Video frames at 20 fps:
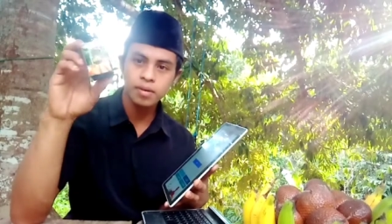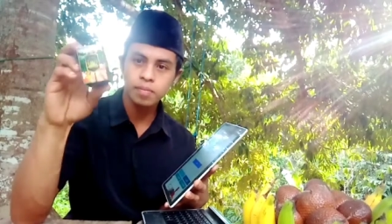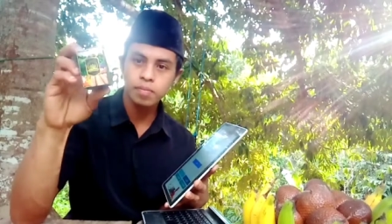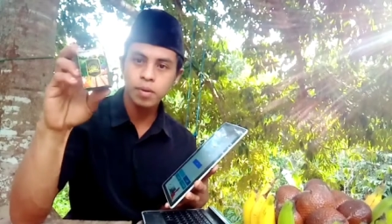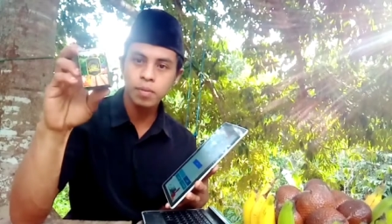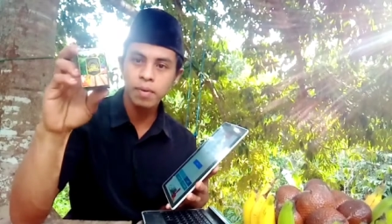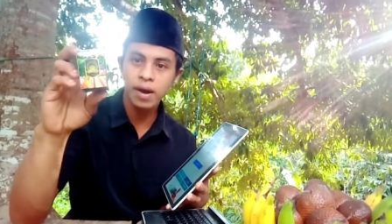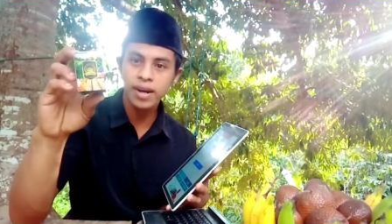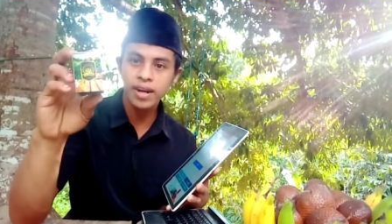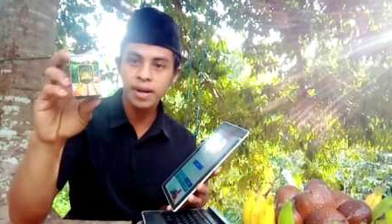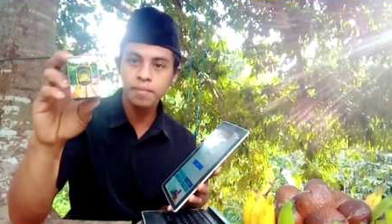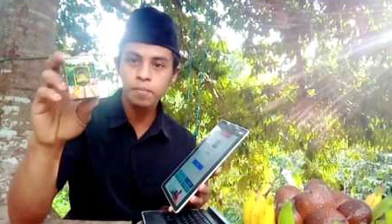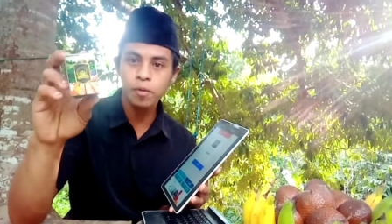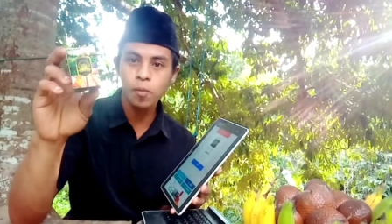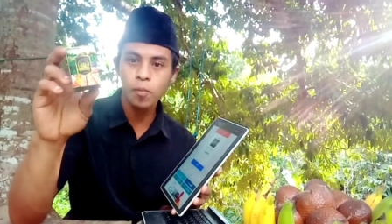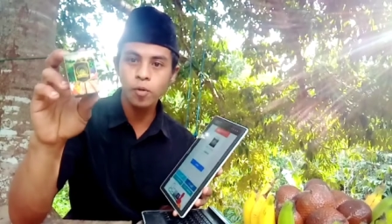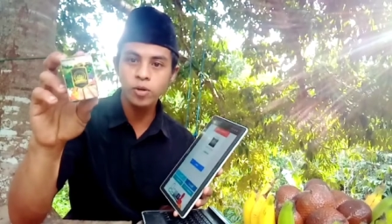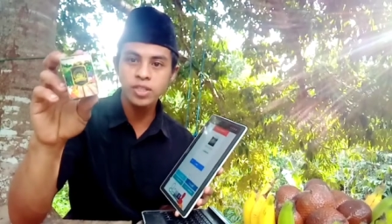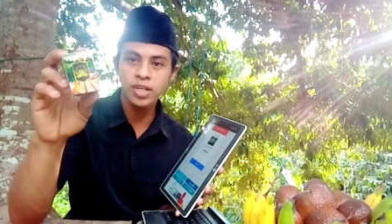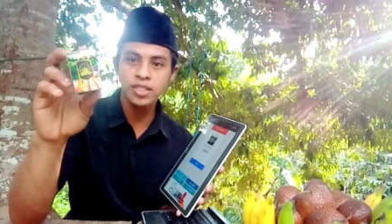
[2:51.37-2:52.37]
pemakaian
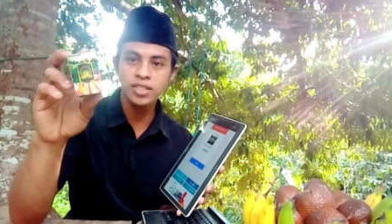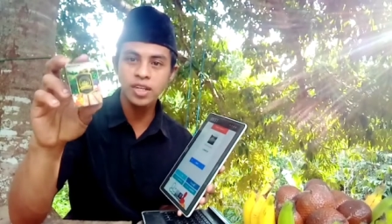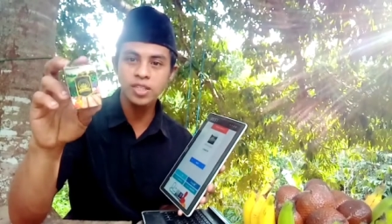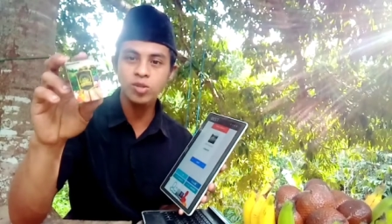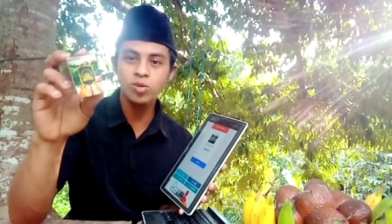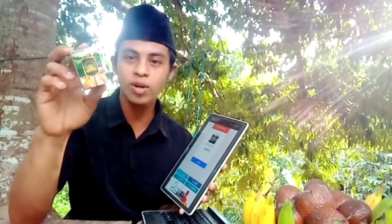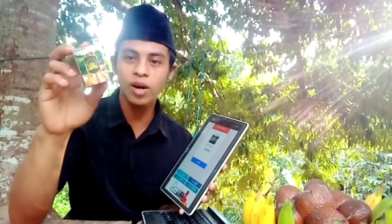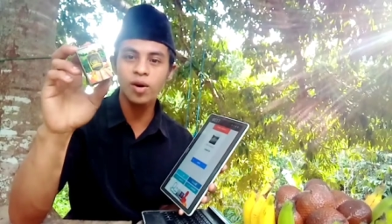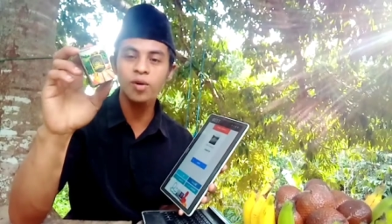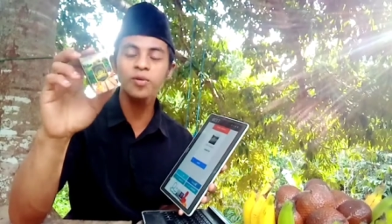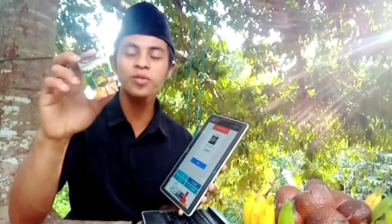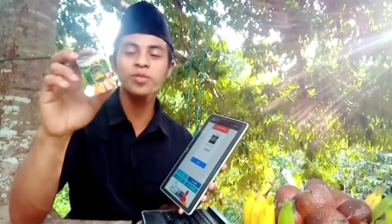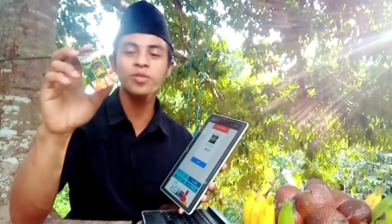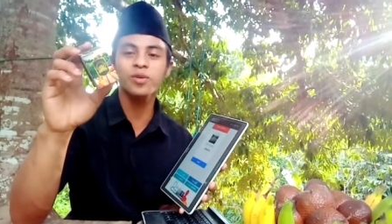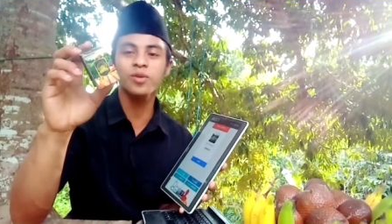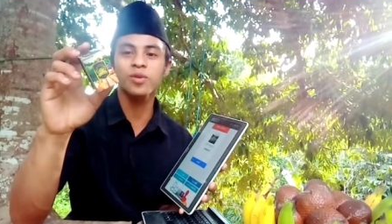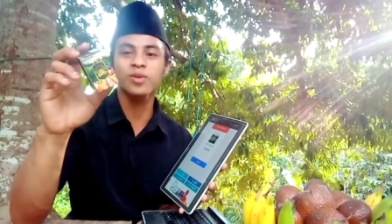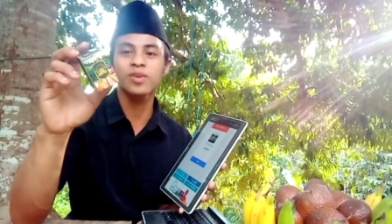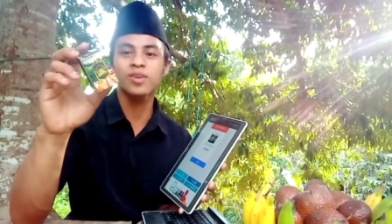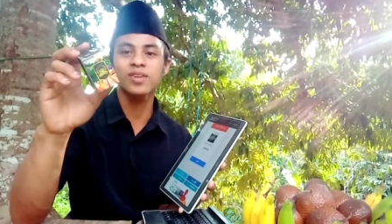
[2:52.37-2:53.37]
pupuk saja sudah
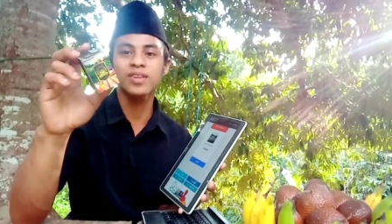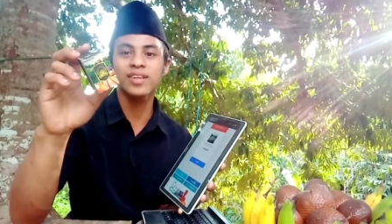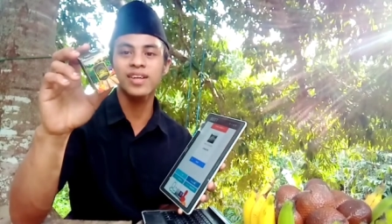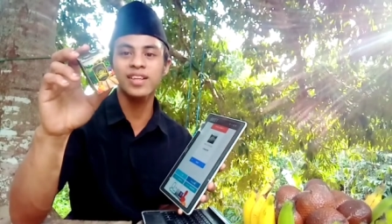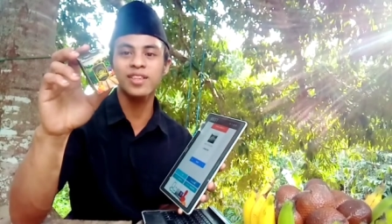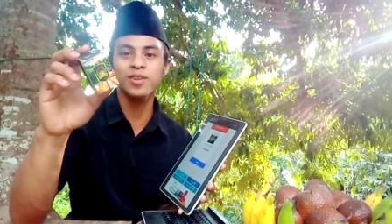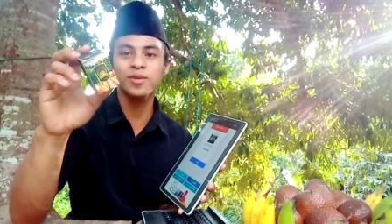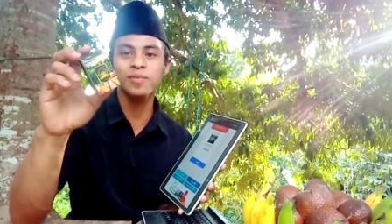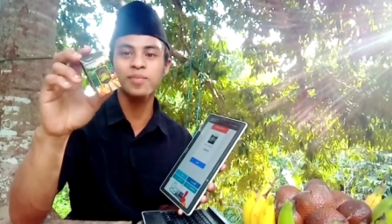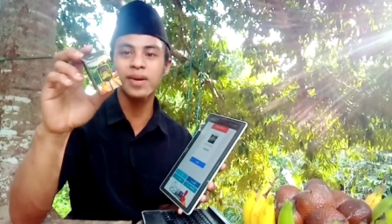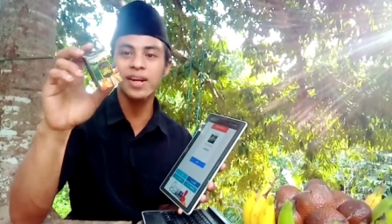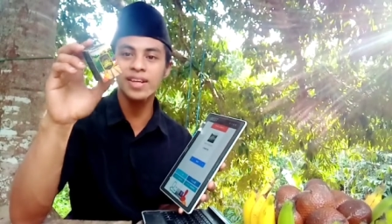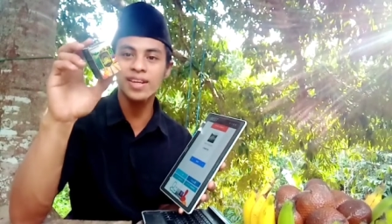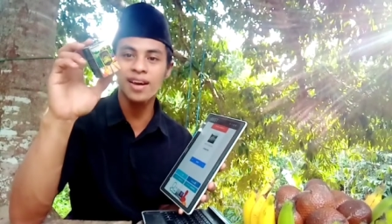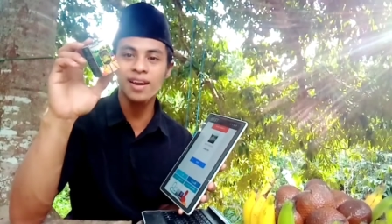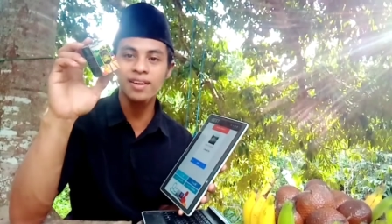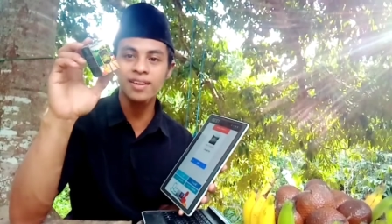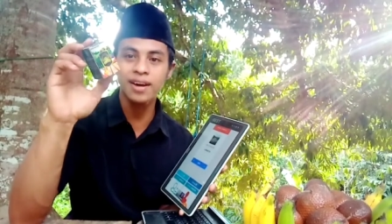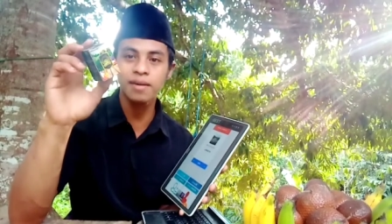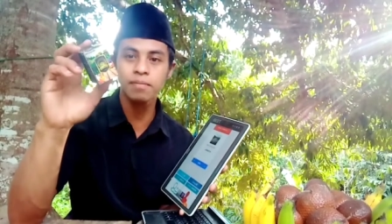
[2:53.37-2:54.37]
untung gitu,
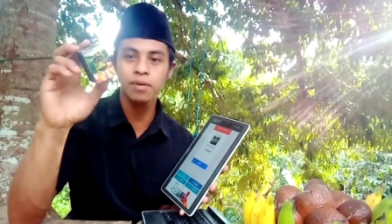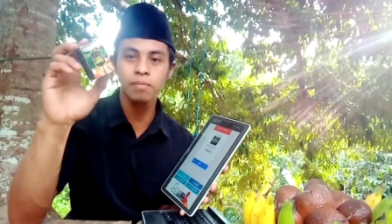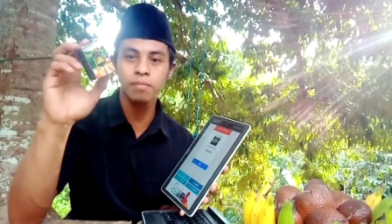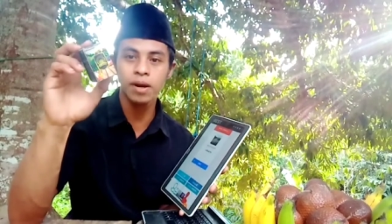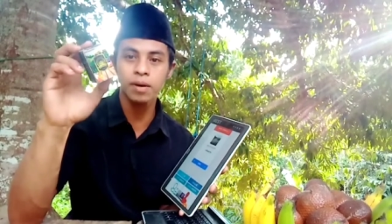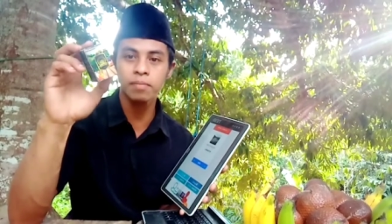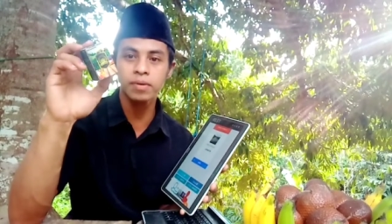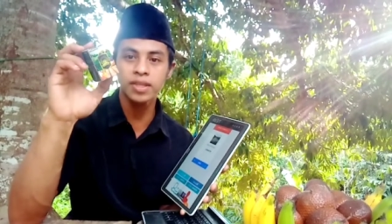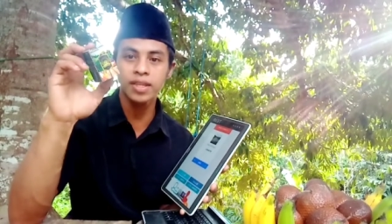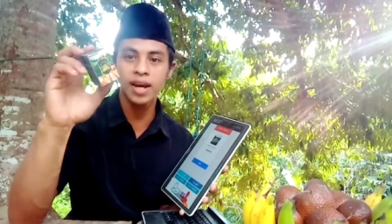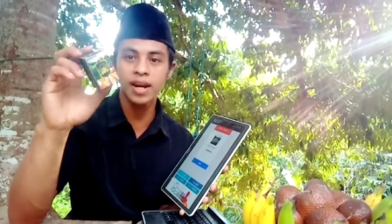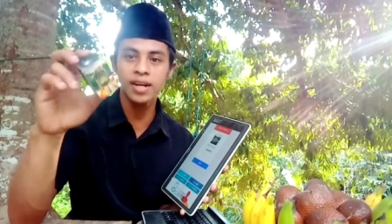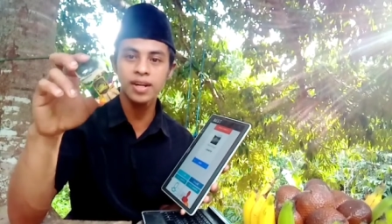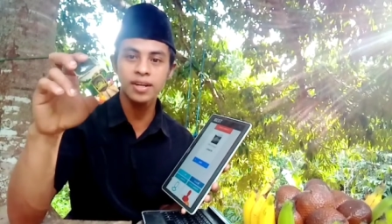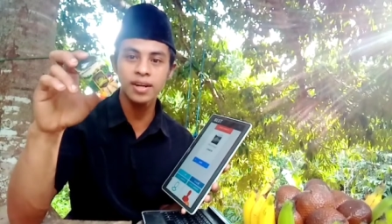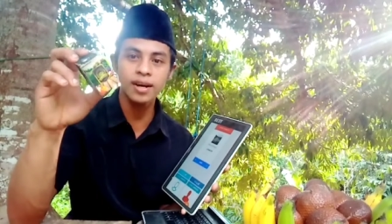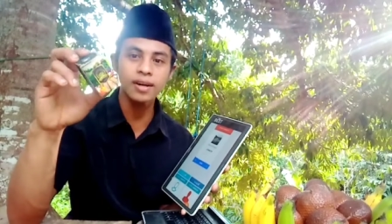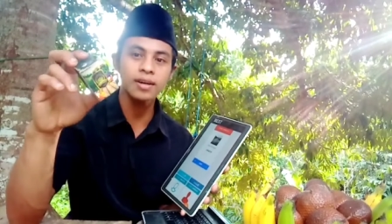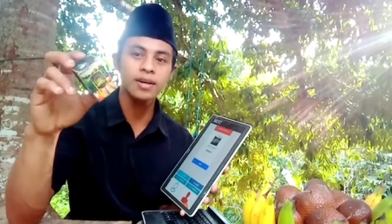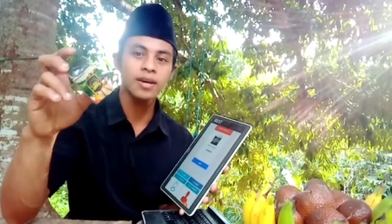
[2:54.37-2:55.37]
meringankan beban petani
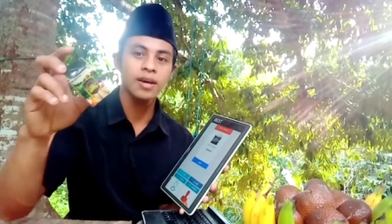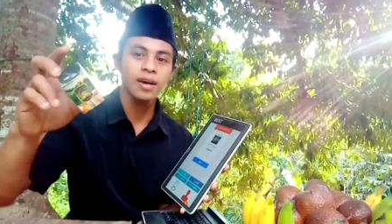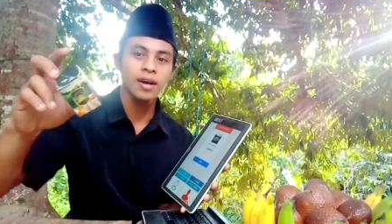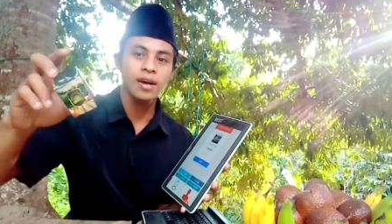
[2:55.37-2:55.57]
dan